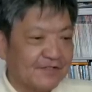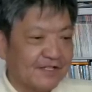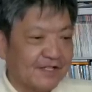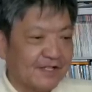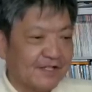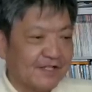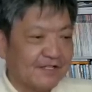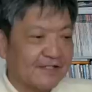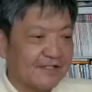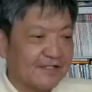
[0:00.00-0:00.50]

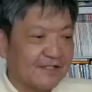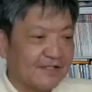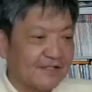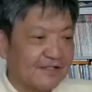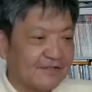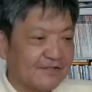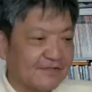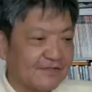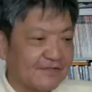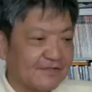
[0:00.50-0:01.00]
伝えてい
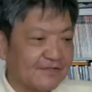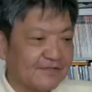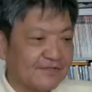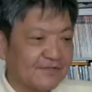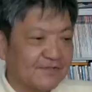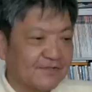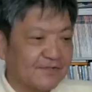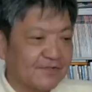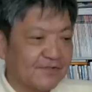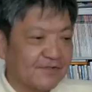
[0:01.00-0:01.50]
る中
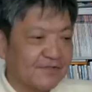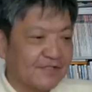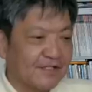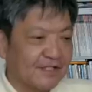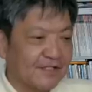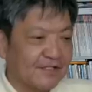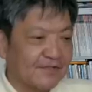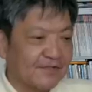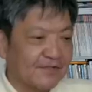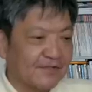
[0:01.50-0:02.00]
国共
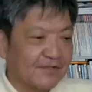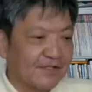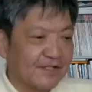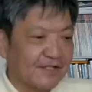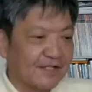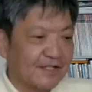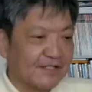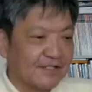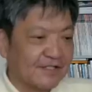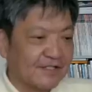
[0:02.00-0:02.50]
産党の機
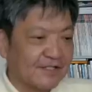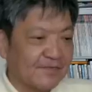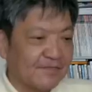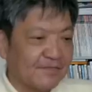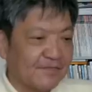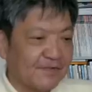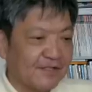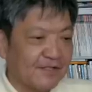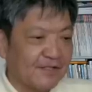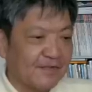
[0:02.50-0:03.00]
関紙
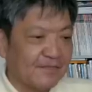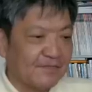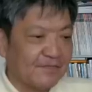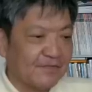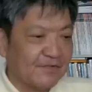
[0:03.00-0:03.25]
人民日